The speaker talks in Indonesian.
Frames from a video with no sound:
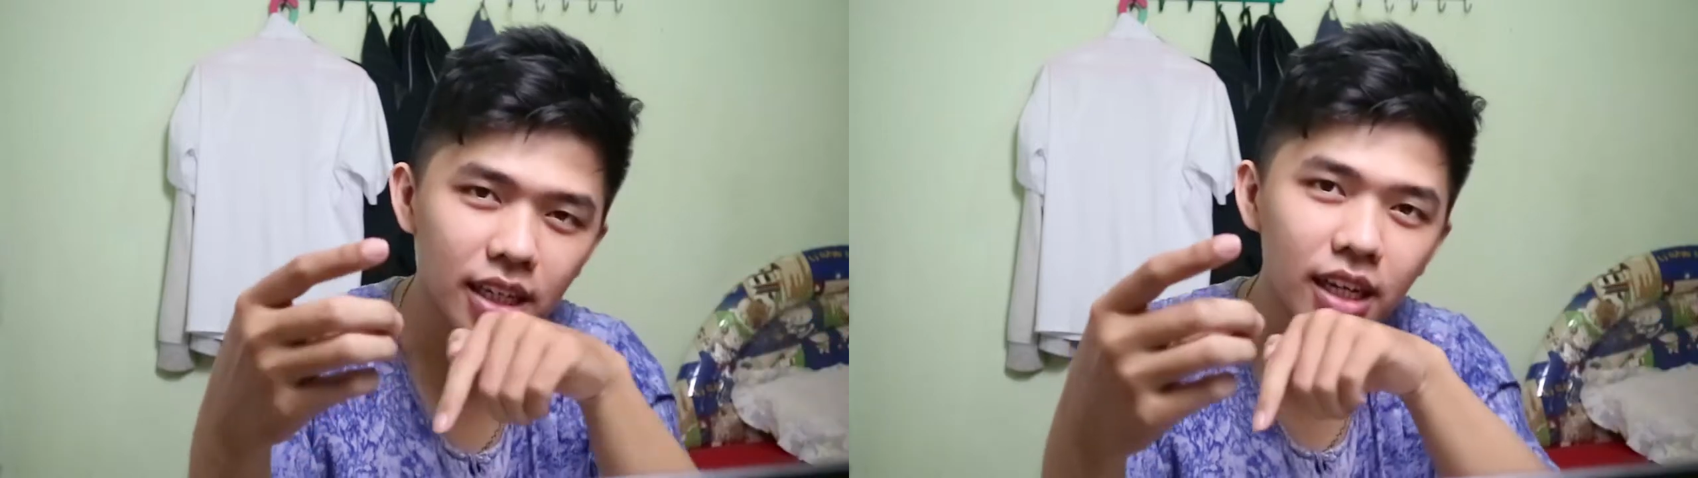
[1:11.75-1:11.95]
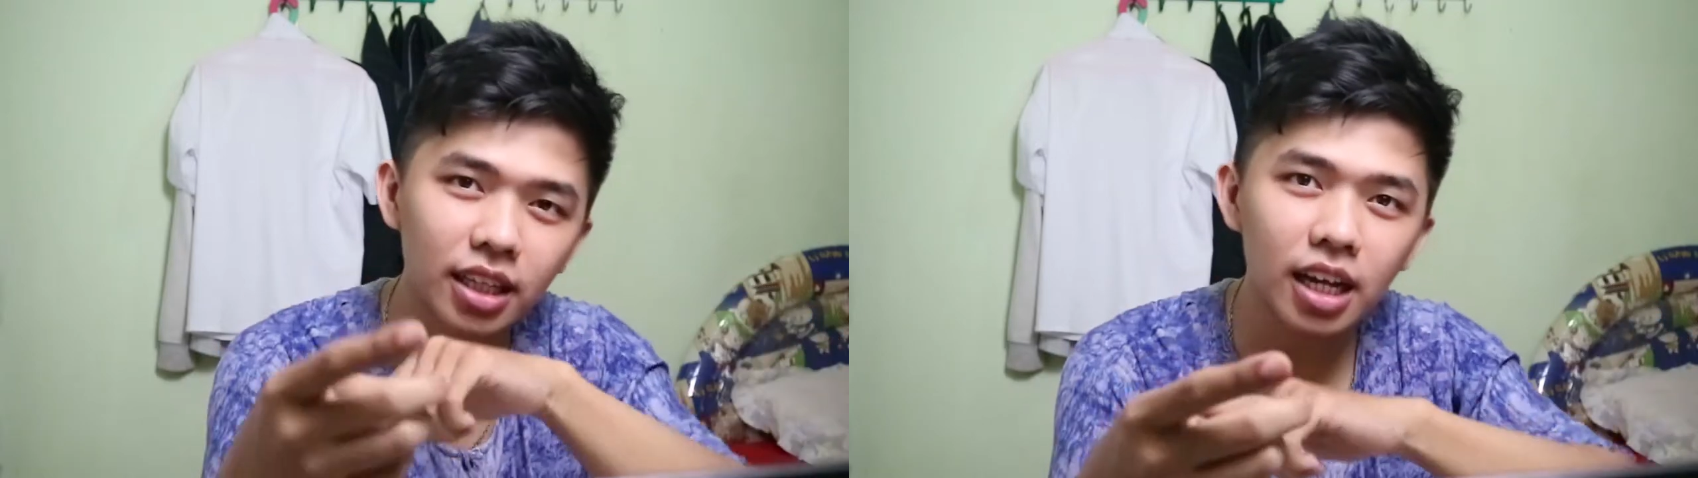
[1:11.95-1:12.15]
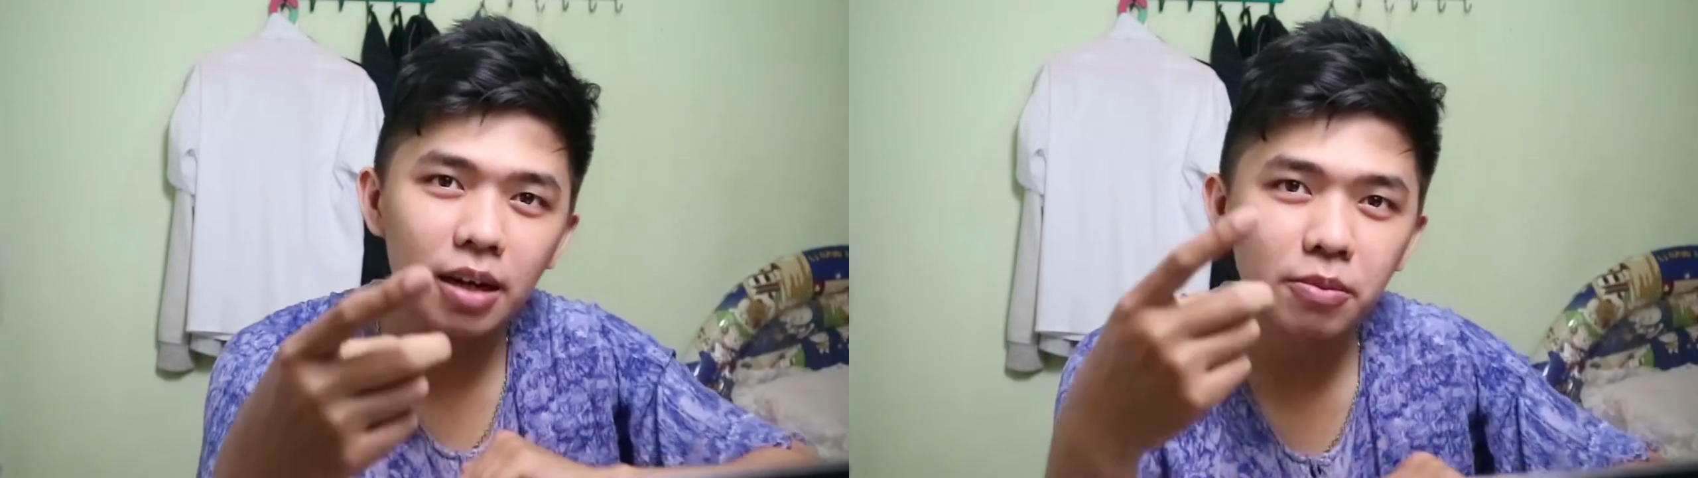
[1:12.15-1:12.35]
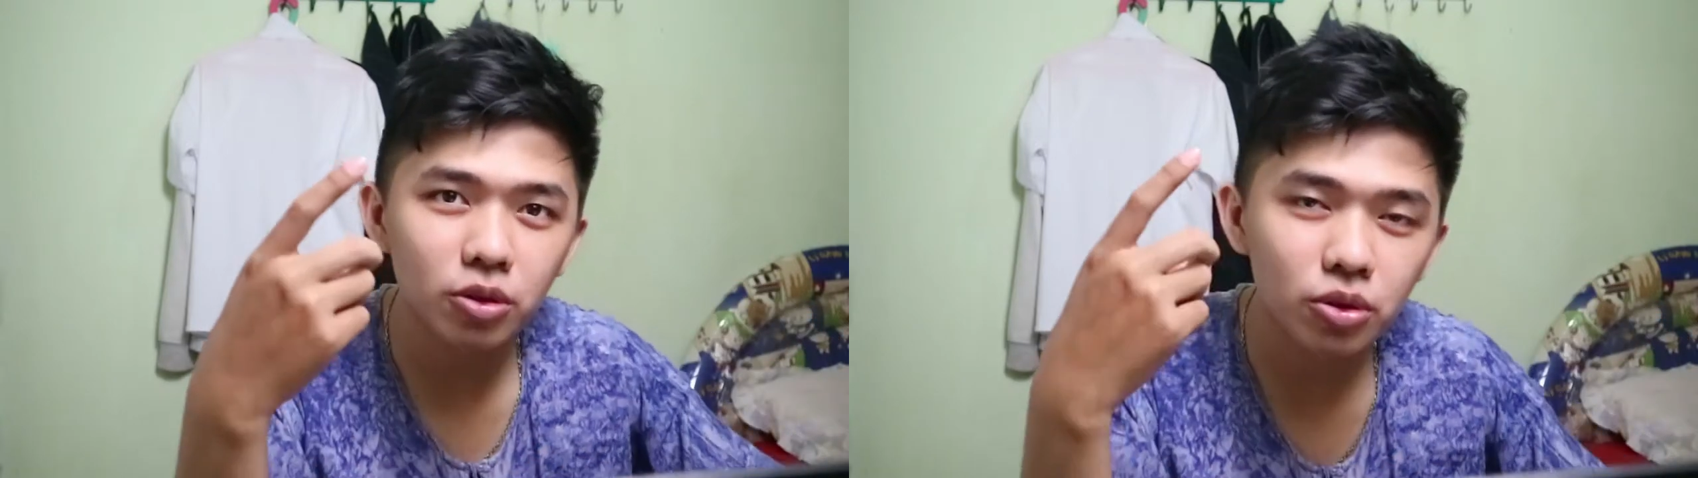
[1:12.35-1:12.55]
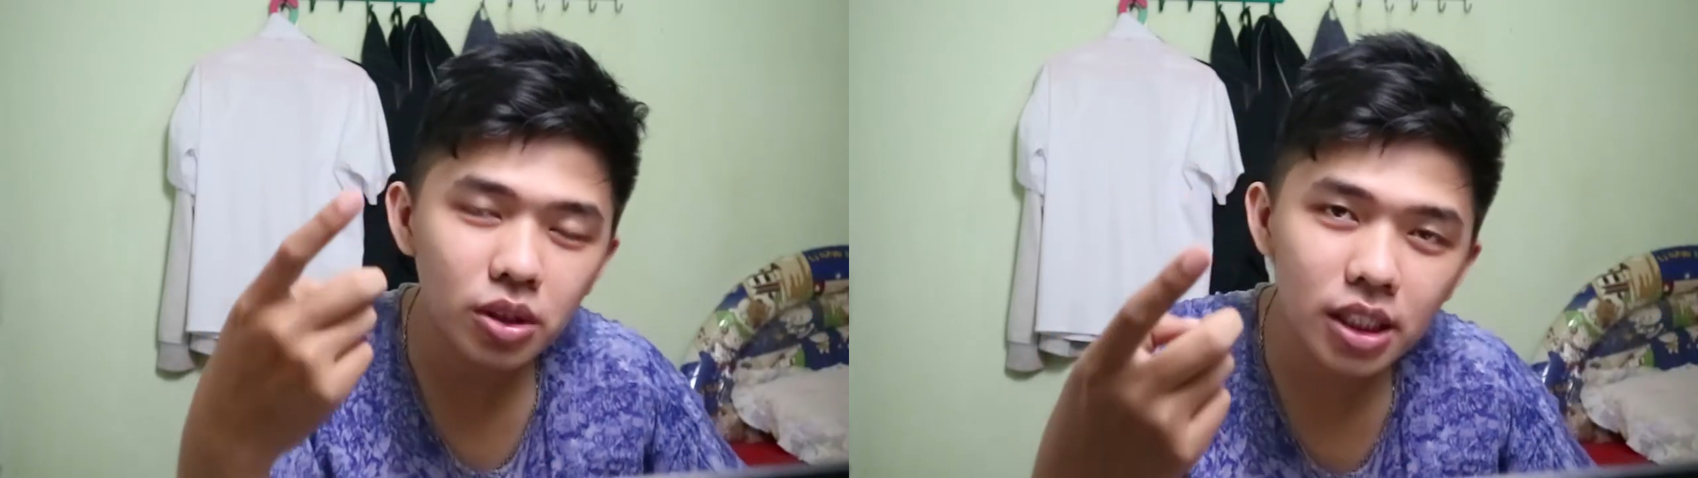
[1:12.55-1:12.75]
Karena kita akan
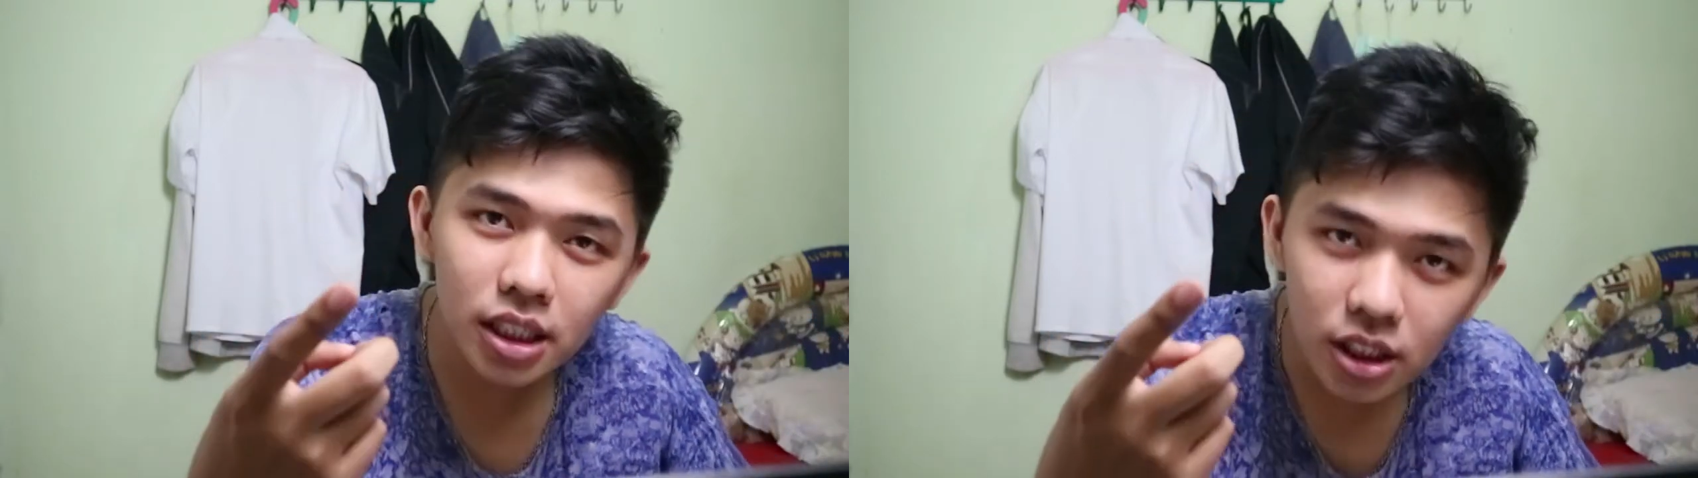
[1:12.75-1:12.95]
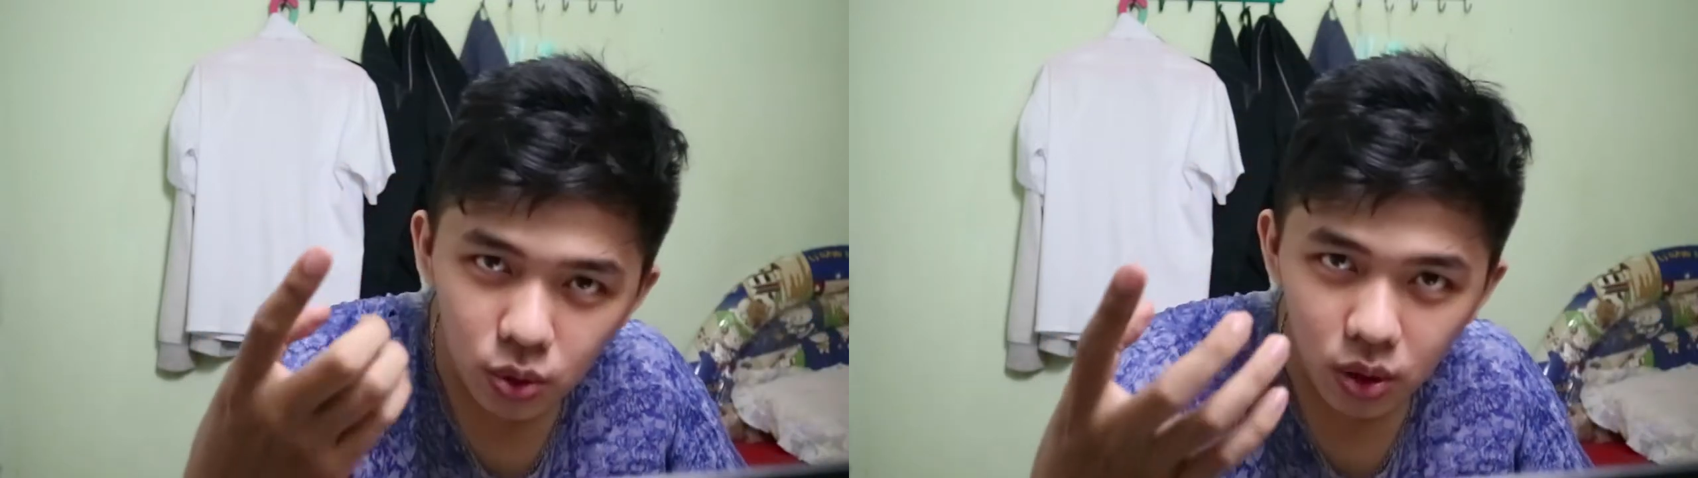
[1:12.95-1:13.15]
menuju ke